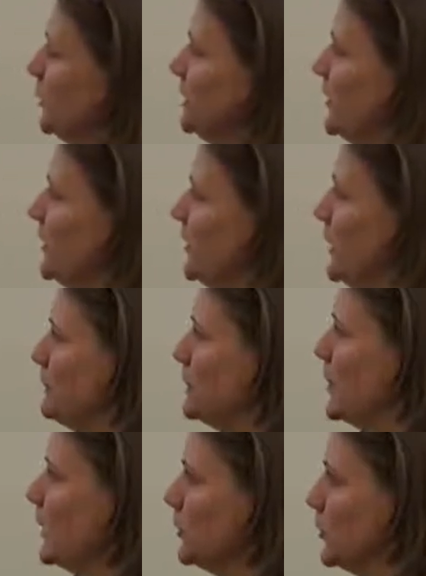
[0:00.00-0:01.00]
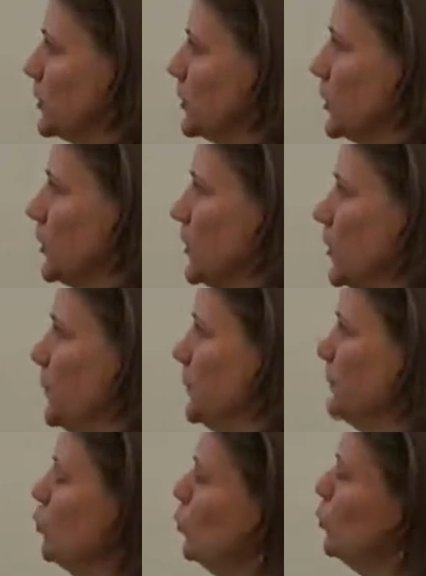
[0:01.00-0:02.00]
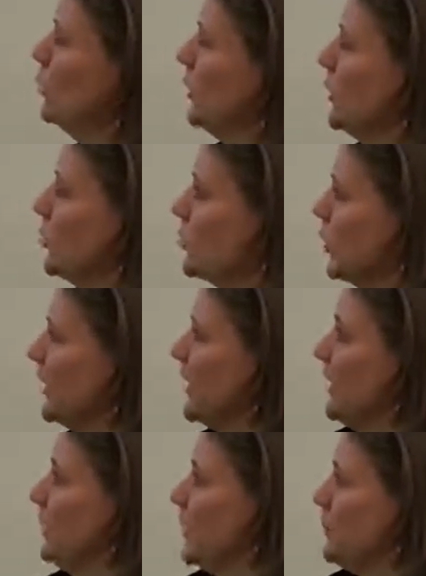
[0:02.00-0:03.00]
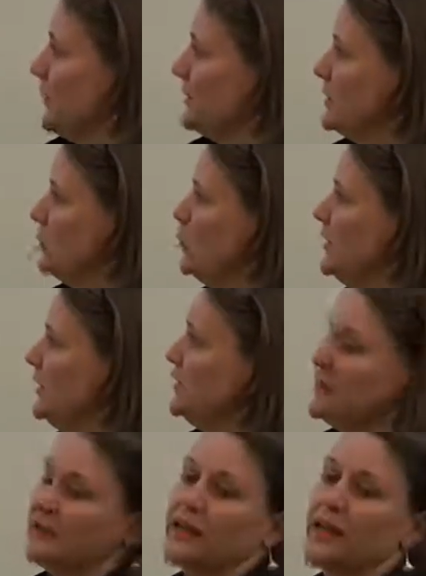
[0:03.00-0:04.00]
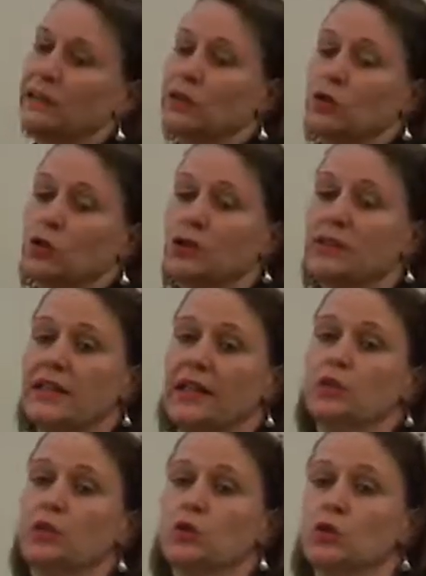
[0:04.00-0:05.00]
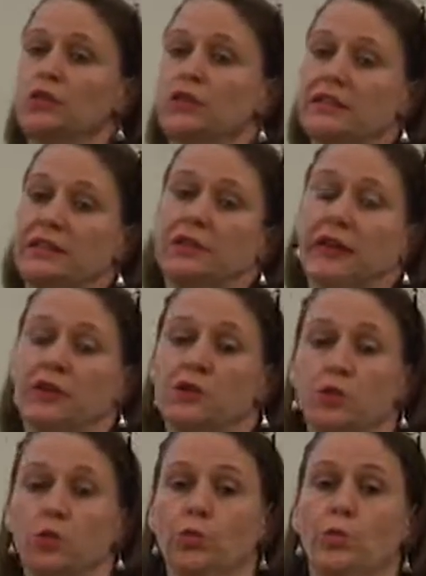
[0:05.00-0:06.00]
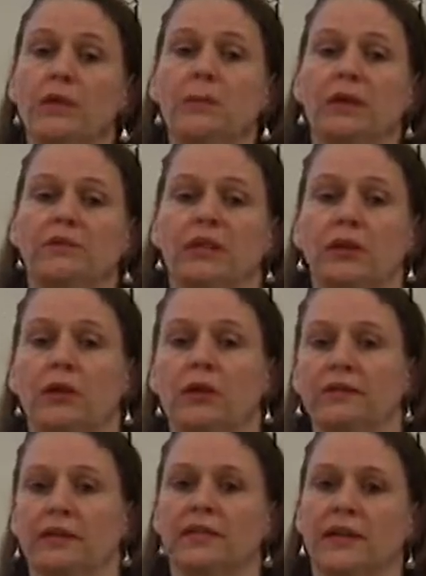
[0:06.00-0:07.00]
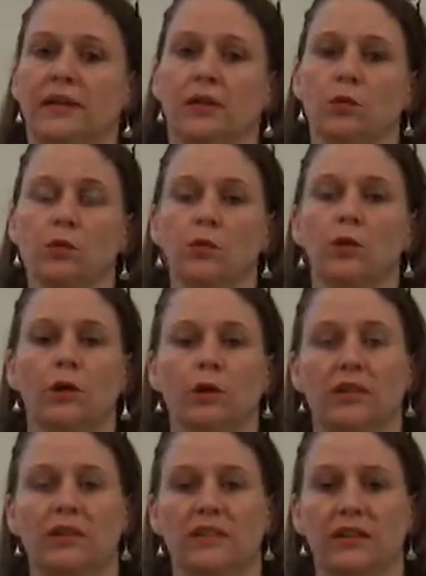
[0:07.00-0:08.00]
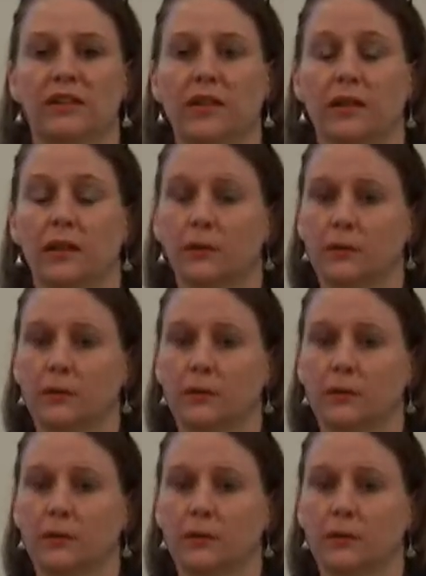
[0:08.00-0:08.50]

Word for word: une certaine absence, euh, ou il y a en tout cas un caractère particulier des interactions sociales. On a souvent des interactions, oui, mais avec un avatar ou un adversaire,